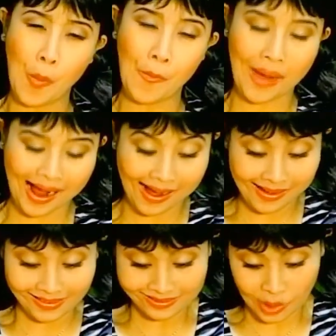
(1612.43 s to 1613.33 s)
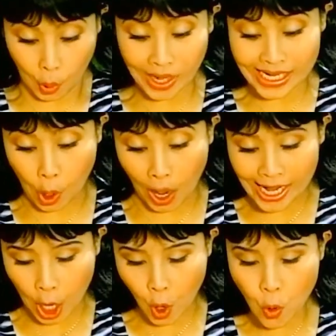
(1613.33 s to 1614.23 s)
mà nói
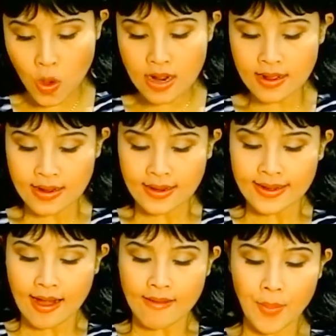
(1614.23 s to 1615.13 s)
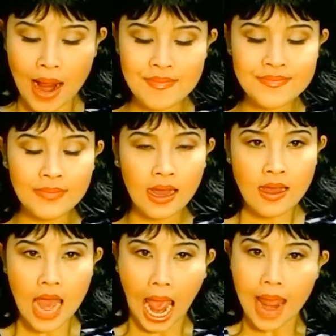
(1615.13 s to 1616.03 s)
đó hiểu? Nước mắm
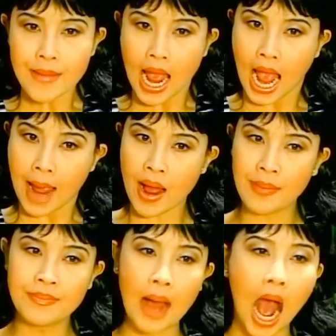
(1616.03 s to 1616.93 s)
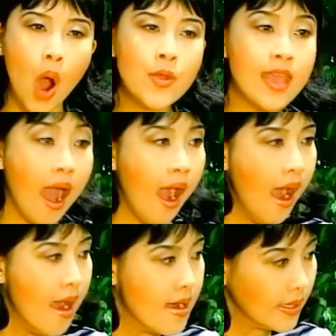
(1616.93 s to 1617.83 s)
ai mà đem hâm bao
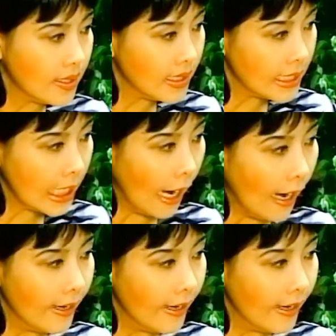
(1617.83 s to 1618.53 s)
giờ? Trời ơi.